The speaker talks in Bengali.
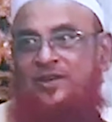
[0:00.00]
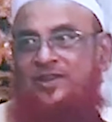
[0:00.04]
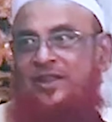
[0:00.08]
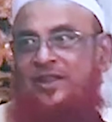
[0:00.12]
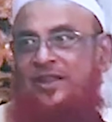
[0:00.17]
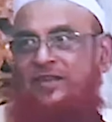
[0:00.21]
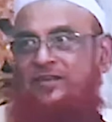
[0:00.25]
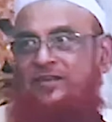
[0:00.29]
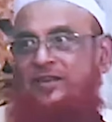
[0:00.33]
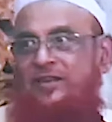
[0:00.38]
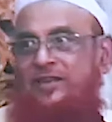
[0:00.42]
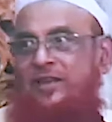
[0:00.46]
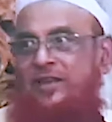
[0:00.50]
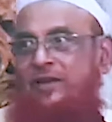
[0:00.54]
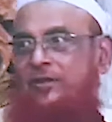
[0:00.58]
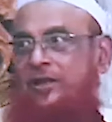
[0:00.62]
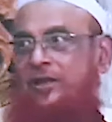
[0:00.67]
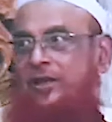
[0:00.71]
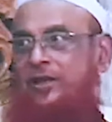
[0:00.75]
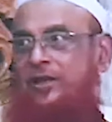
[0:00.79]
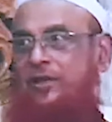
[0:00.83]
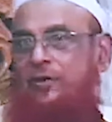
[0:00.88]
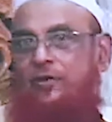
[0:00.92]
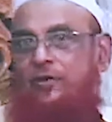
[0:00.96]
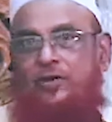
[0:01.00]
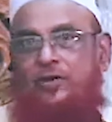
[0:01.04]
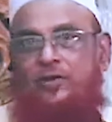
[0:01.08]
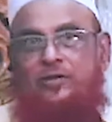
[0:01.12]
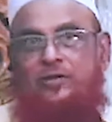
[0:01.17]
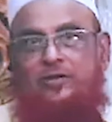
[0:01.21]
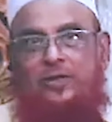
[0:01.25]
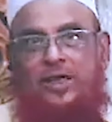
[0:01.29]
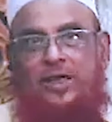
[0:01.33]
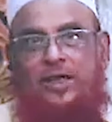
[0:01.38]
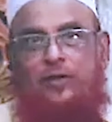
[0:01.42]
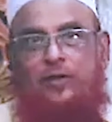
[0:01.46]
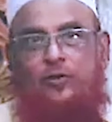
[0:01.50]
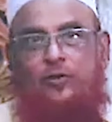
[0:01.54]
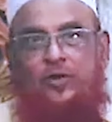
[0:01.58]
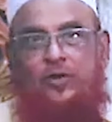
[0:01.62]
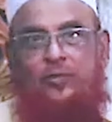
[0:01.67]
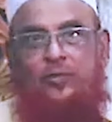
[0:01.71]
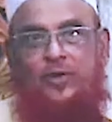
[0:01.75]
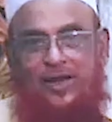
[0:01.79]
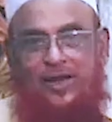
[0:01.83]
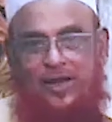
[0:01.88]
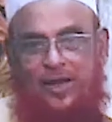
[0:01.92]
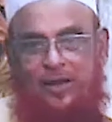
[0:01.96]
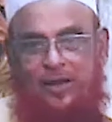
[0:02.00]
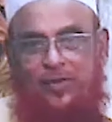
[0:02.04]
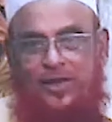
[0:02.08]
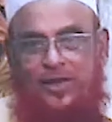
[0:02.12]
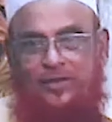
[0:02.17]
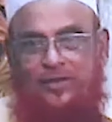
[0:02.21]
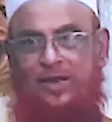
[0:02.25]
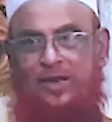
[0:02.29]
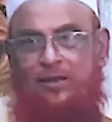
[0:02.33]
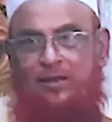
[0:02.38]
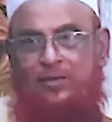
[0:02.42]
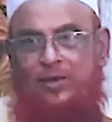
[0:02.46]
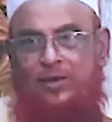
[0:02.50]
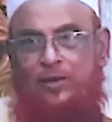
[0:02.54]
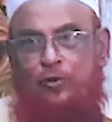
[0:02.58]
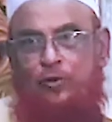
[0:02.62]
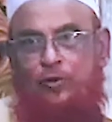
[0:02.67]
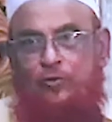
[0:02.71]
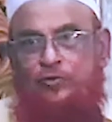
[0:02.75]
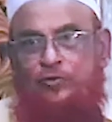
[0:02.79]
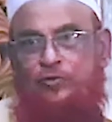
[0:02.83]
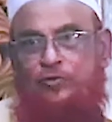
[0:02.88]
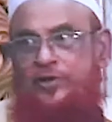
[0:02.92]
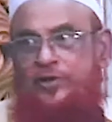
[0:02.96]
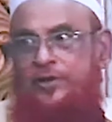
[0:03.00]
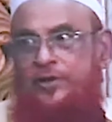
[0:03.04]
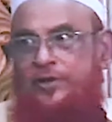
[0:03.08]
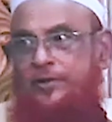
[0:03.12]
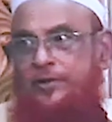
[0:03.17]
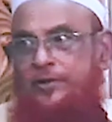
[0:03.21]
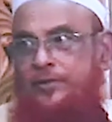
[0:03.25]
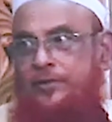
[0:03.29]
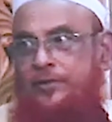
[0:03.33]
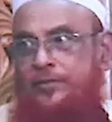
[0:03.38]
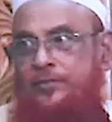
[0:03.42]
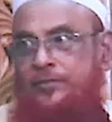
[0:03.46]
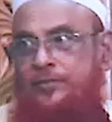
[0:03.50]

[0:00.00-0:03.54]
শয়তানে চিন্তা করে দেখো দেখলো এই বেটারে বান্ধে আমার লস হয়েছে